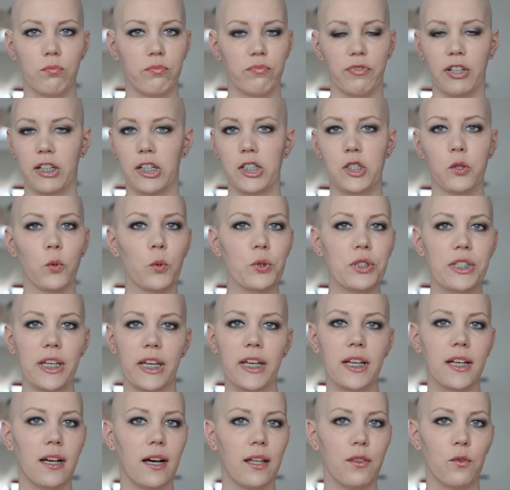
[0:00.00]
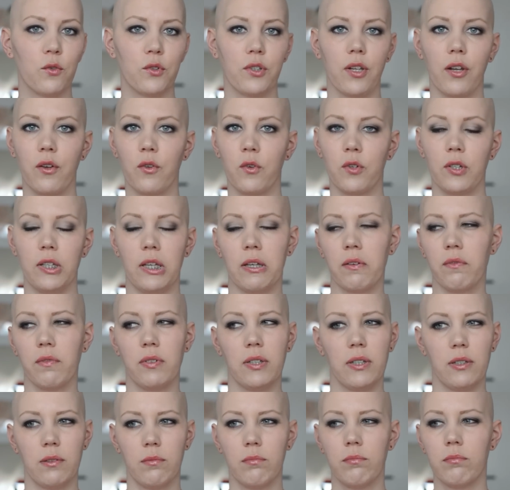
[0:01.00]
wirklich losgehen kann und dann noch
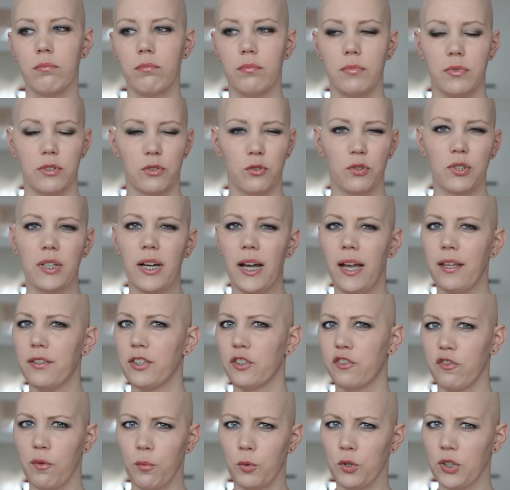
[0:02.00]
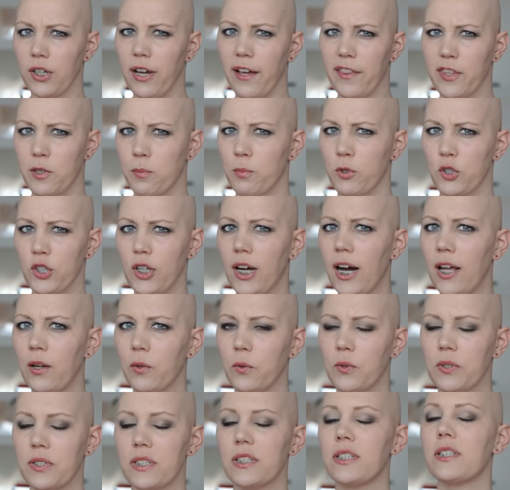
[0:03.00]
irgendwie so 30, 35
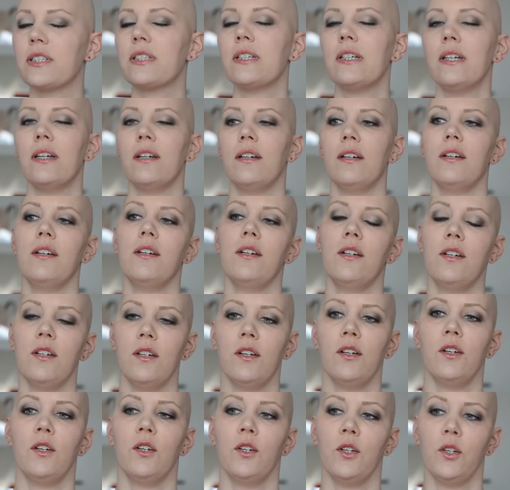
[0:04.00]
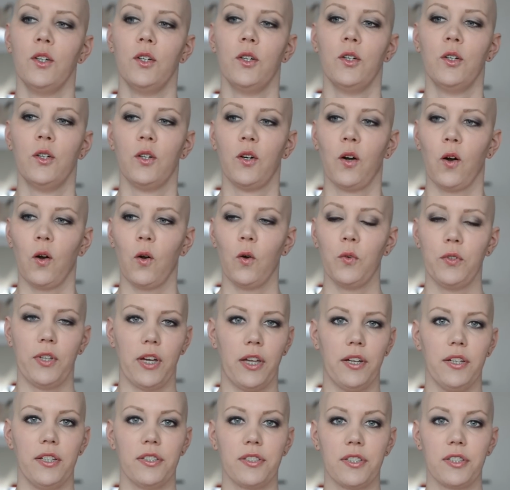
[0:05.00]
Bestrahlungen sind. Und
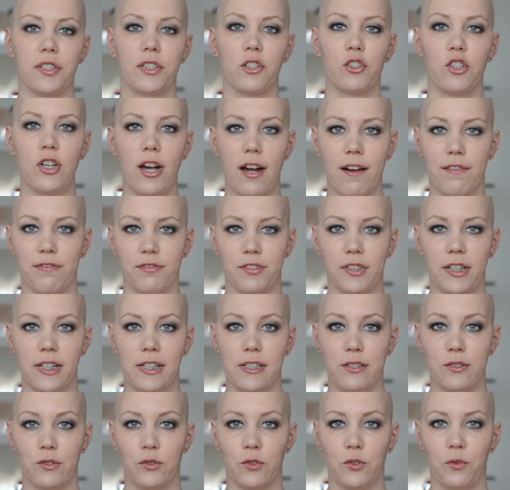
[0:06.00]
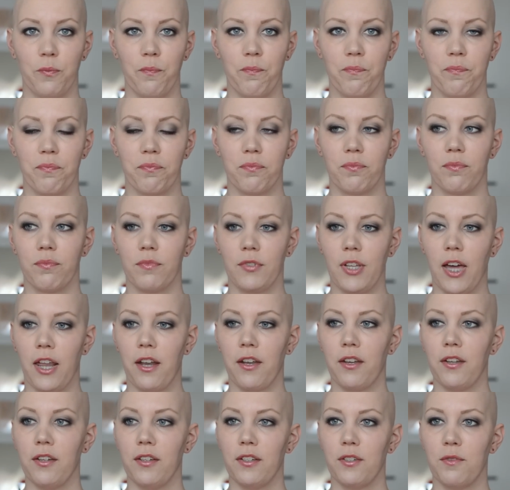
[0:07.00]
dann ist es geschafft. Also
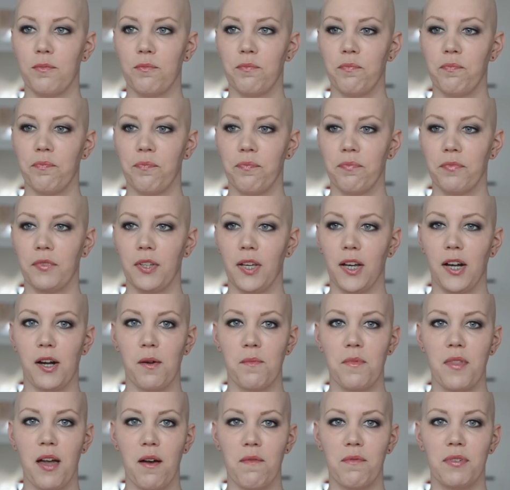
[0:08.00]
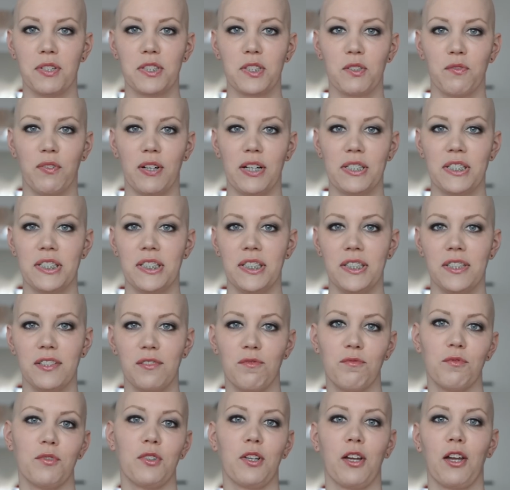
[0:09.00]
dann, ähm, ja, haben wir es quasi
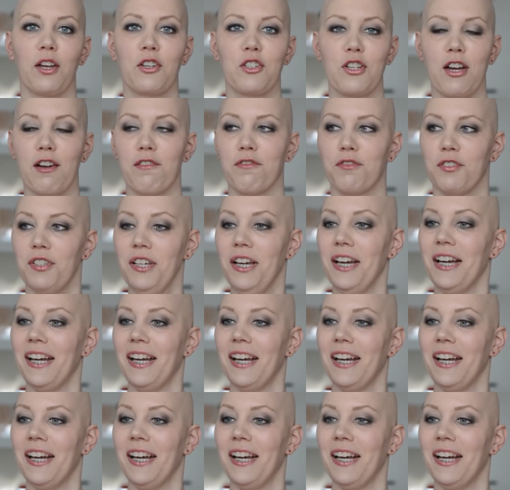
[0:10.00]
geschafft.